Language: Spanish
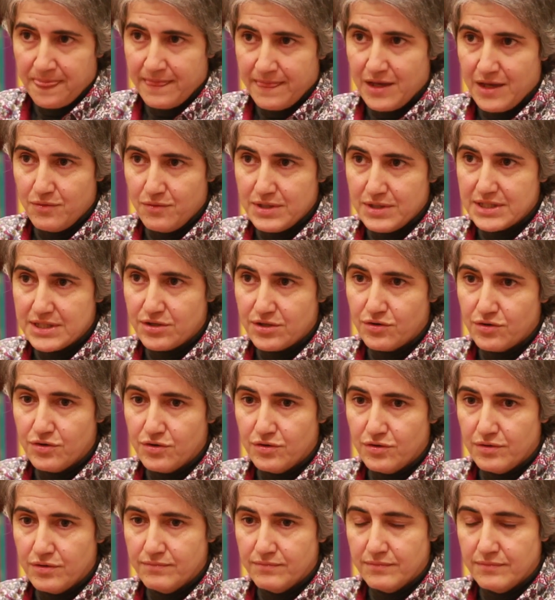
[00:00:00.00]
de
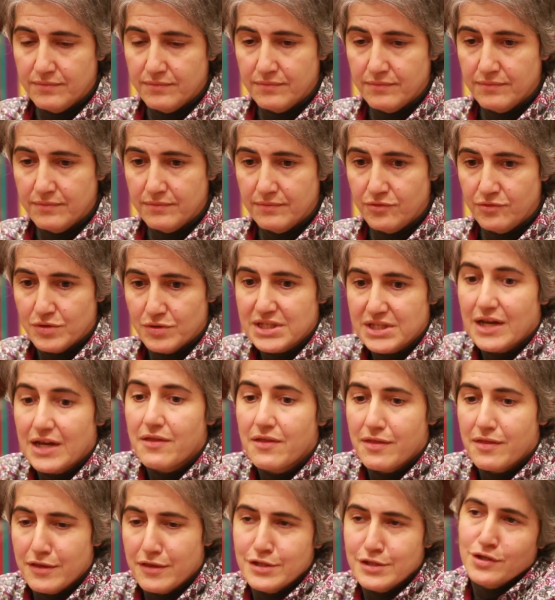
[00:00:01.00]
mm, nuestra
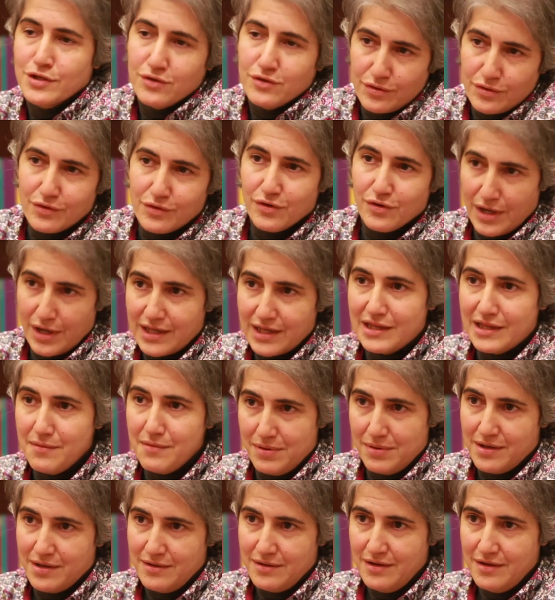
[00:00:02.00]
decisión
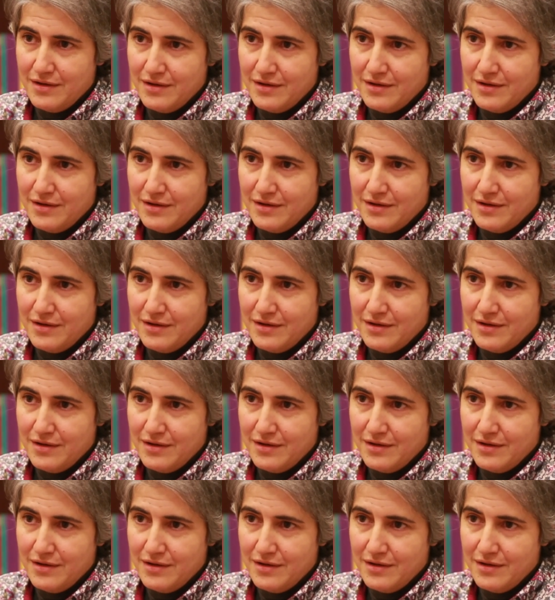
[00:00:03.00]
colectiva.